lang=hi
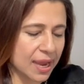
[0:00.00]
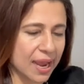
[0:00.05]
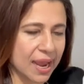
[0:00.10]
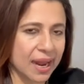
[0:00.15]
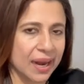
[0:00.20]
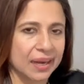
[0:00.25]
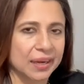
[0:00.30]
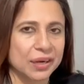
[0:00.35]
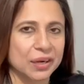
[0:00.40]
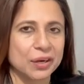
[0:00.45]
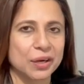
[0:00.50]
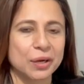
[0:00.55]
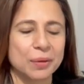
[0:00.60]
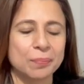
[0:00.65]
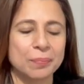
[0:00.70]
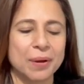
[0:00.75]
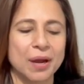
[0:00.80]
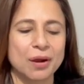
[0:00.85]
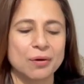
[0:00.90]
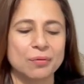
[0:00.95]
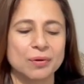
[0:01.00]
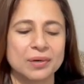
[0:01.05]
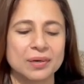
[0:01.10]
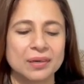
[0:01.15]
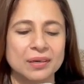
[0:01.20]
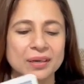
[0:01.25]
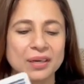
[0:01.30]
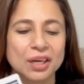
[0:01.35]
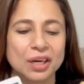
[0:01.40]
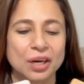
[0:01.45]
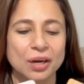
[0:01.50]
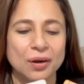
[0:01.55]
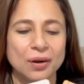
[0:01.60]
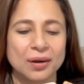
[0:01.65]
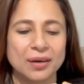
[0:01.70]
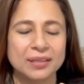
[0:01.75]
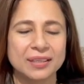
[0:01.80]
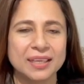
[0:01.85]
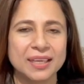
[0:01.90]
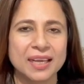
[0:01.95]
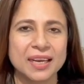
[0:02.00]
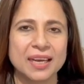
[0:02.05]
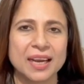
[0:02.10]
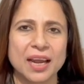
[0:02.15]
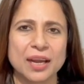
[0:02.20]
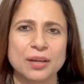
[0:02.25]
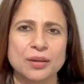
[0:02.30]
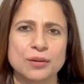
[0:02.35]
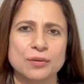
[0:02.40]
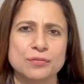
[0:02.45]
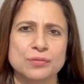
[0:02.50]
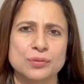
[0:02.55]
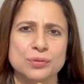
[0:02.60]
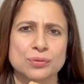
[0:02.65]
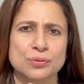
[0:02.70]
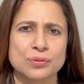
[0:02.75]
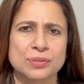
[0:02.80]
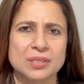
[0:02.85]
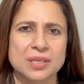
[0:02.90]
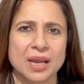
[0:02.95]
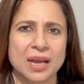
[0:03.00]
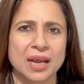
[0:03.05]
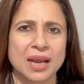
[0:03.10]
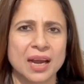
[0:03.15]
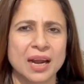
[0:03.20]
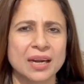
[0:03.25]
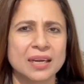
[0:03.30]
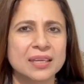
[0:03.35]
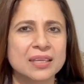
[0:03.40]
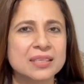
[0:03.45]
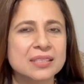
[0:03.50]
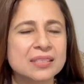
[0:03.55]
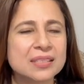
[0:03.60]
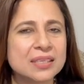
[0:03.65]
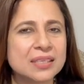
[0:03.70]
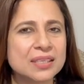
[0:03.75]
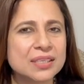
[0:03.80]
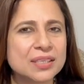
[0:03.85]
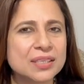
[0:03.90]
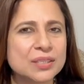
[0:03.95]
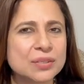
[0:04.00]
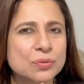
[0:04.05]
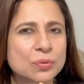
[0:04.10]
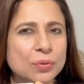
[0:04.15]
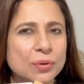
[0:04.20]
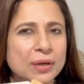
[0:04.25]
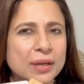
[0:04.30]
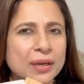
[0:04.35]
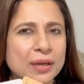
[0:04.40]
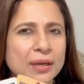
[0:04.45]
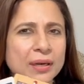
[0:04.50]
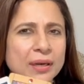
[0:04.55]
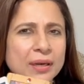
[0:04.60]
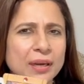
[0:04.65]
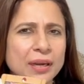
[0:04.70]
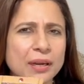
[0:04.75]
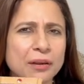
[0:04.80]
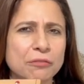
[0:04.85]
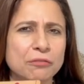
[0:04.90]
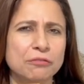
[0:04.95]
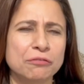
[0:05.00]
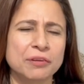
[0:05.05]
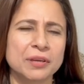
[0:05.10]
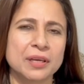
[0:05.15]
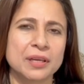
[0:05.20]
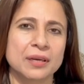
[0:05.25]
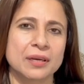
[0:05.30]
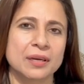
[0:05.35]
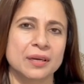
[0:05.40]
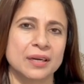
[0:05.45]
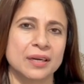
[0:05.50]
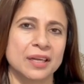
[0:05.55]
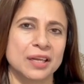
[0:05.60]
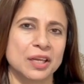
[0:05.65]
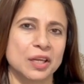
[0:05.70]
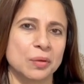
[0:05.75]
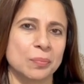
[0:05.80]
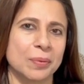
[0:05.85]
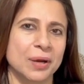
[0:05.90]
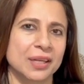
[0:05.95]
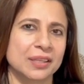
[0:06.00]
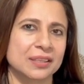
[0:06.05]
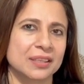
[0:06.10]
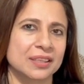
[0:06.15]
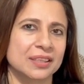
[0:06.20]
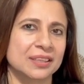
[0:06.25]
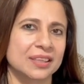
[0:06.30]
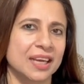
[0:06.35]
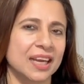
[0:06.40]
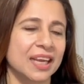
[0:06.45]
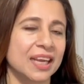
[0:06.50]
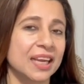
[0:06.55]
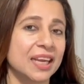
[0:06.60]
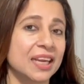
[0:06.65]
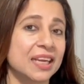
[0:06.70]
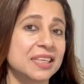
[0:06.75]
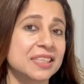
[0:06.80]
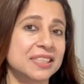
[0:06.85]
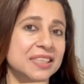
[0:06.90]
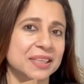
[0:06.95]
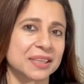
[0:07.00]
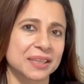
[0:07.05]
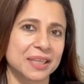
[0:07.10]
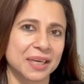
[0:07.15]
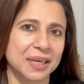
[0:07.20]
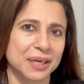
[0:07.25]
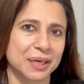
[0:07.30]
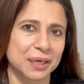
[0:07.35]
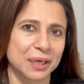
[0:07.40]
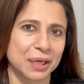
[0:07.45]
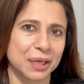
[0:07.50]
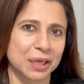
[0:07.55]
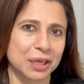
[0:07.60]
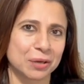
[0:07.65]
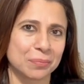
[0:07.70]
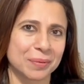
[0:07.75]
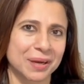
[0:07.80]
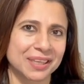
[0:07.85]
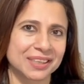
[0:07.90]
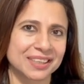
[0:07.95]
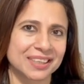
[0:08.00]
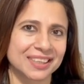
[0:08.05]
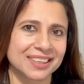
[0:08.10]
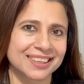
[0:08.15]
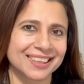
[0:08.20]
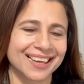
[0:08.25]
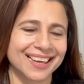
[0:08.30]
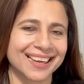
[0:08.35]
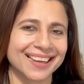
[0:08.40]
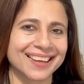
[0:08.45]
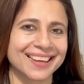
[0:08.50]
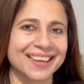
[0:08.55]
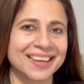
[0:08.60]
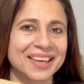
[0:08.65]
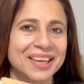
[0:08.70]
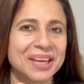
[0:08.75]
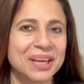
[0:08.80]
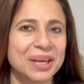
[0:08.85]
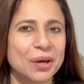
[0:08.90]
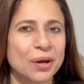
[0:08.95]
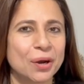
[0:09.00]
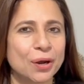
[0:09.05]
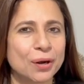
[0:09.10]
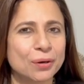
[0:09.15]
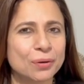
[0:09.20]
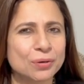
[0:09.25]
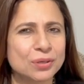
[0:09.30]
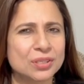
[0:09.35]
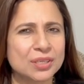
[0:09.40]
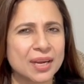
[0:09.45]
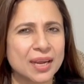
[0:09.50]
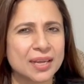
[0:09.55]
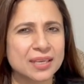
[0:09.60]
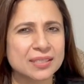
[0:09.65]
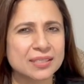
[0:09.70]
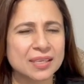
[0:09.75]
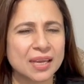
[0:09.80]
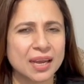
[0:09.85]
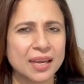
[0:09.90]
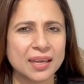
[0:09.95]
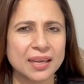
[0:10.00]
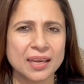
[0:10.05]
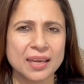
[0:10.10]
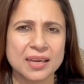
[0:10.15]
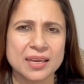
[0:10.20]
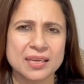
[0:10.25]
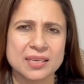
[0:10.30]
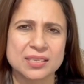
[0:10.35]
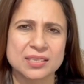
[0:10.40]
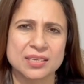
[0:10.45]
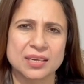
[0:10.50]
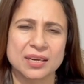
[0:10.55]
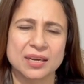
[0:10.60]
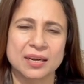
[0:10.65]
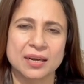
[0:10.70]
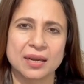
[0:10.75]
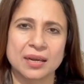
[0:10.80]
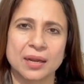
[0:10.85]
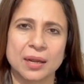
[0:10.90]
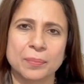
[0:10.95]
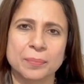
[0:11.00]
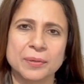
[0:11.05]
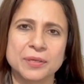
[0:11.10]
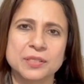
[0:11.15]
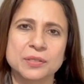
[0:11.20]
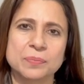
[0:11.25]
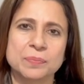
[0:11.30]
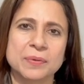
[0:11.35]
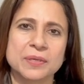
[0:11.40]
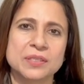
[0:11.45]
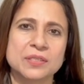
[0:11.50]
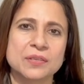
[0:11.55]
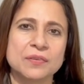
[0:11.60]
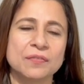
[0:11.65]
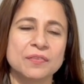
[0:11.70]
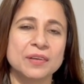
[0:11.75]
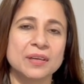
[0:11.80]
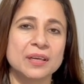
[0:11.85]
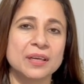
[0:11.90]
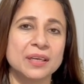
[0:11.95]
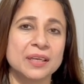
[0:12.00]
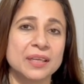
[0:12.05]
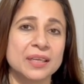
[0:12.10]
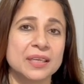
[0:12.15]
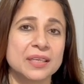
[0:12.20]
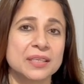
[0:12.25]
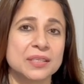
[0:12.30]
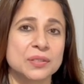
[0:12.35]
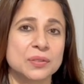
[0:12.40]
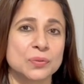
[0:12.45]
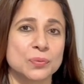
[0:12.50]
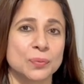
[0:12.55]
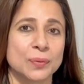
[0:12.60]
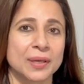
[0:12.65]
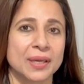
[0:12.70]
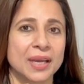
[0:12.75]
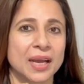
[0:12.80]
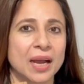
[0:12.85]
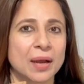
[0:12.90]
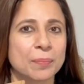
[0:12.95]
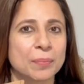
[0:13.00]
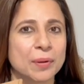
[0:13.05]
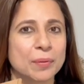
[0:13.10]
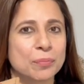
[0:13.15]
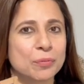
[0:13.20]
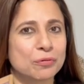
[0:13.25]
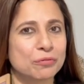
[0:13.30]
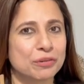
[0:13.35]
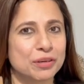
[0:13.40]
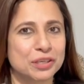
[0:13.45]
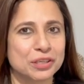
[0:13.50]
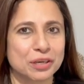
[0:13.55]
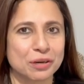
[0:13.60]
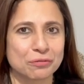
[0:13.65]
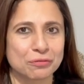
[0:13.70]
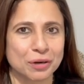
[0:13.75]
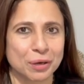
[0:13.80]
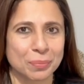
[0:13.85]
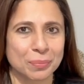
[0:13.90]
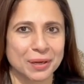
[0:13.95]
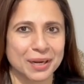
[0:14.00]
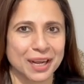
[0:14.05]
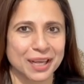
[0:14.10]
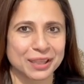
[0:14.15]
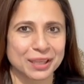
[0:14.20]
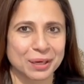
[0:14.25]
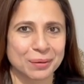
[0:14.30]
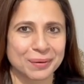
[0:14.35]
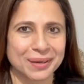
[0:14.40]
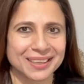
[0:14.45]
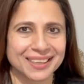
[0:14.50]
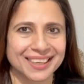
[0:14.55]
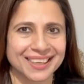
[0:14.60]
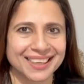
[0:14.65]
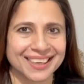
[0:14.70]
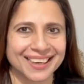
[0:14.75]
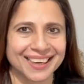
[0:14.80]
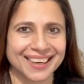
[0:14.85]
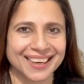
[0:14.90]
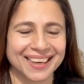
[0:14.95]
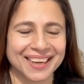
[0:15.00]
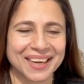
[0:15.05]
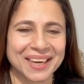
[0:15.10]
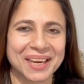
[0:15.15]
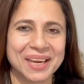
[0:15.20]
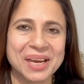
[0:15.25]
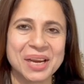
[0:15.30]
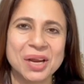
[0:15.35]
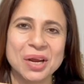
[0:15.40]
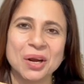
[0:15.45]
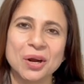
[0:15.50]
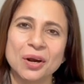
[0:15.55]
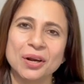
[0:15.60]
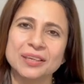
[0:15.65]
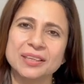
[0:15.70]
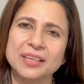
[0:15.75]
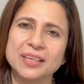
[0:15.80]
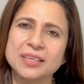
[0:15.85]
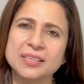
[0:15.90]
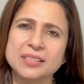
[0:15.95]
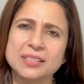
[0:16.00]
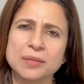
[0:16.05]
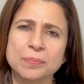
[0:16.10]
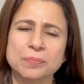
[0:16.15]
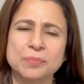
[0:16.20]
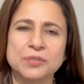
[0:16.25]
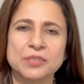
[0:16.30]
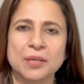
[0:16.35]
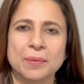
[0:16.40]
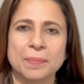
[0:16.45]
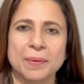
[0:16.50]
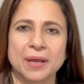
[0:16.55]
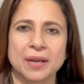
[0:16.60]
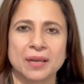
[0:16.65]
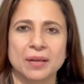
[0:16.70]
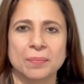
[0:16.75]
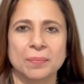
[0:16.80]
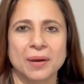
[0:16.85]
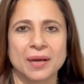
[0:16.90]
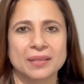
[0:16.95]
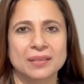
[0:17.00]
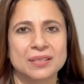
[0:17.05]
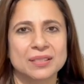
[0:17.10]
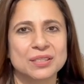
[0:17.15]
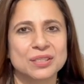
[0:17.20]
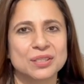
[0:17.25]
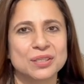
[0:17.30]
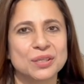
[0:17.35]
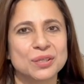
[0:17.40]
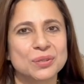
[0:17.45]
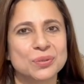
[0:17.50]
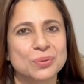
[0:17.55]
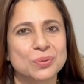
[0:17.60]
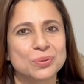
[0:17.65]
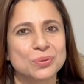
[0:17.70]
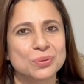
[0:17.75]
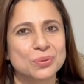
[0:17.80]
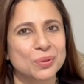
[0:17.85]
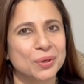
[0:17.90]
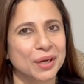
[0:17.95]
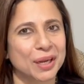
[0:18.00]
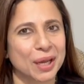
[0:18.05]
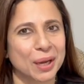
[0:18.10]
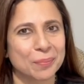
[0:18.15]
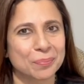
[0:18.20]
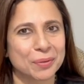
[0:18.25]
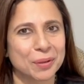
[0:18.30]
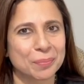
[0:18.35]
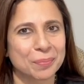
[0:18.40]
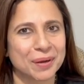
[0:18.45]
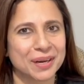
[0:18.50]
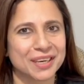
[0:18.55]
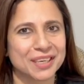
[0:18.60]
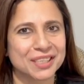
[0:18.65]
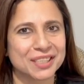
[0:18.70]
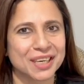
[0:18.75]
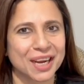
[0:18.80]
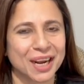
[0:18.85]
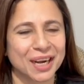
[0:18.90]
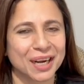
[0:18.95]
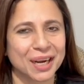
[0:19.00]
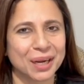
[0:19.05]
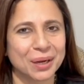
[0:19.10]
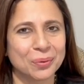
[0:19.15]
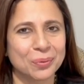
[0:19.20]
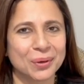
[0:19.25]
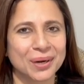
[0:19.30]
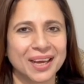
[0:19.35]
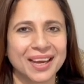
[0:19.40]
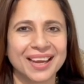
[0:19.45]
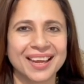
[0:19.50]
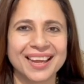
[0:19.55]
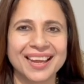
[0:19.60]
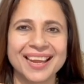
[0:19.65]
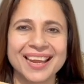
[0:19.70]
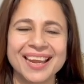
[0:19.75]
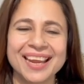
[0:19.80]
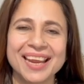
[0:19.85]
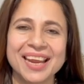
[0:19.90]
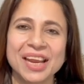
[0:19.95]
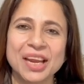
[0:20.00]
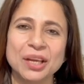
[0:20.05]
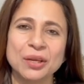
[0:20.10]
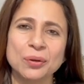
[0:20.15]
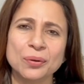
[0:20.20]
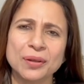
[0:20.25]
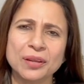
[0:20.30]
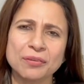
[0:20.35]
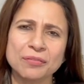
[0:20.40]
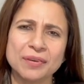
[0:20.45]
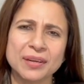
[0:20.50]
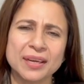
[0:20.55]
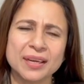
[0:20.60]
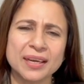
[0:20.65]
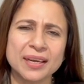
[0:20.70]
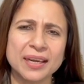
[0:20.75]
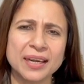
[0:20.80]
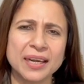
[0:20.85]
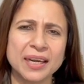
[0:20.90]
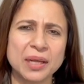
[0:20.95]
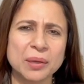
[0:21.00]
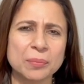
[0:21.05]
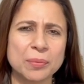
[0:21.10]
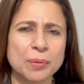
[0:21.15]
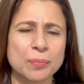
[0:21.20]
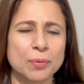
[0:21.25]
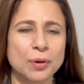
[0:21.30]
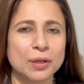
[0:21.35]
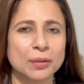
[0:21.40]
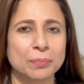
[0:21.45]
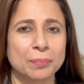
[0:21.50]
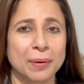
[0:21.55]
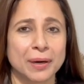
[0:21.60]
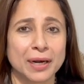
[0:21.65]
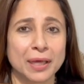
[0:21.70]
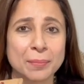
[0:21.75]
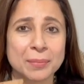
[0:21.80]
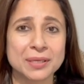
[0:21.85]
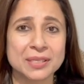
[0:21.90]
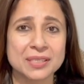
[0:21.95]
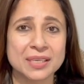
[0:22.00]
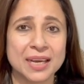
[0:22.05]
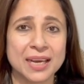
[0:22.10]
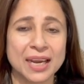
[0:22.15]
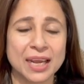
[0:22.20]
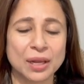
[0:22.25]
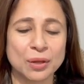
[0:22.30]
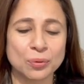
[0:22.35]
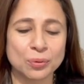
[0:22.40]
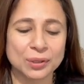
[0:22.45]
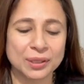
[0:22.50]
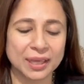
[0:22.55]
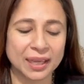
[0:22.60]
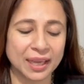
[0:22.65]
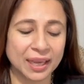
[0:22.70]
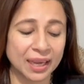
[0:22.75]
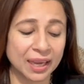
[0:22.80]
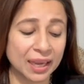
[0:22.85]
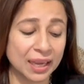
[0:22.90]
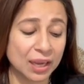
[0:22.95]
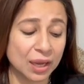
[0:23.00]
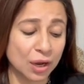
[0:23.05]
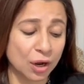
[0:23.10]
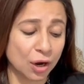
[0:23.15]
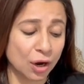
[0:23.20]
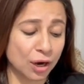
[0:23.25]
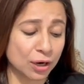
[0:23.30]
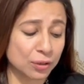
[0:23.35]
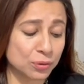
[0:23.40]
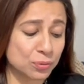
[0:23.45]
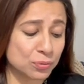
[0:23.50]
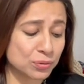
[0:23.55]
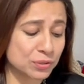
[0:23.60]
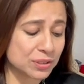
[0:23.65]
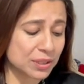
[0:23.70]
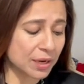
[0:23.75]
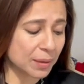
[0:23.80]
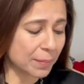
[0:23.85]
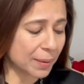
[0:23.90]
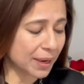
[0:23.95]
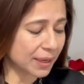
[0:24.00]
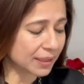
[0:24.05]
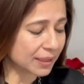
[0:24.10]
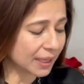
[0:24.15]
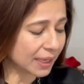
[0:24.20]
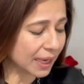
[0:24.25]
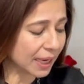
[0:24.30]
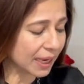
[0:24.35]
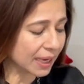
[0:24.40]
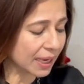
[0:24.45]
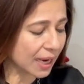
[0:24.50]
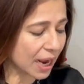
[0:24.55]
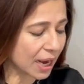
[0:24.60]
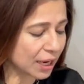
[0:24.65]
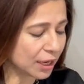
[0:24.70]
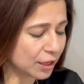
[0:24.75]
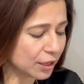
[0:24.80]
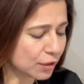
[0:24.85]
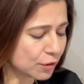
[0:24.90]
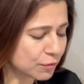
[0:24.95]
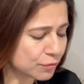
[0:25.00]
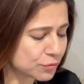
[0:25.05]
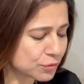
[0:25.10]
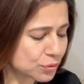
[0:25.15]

एंड ग्रेट पावर और देखिए नाइन ऑफ सोट्स का कार्ड किसी चीज़ को लेकर एक फ़िक्र करने की बात करता है एक चिंता करने की बात करता है और कुछ ऐसा ही इन जनरल या फिर स्पेसिफिकली इस वीक आपके प्रोफेशनल फ्रंट में रहता हुआ दिख रहा है और देखिए सबसे पहली बात इस चीज़ को सुन के आपने परेशान नहीं होना है क्योंकि वीकली रीडिंग में बहुत बड़े मसले नहीं होते हैं और दूसरी बात देखिए नाइन ऑफ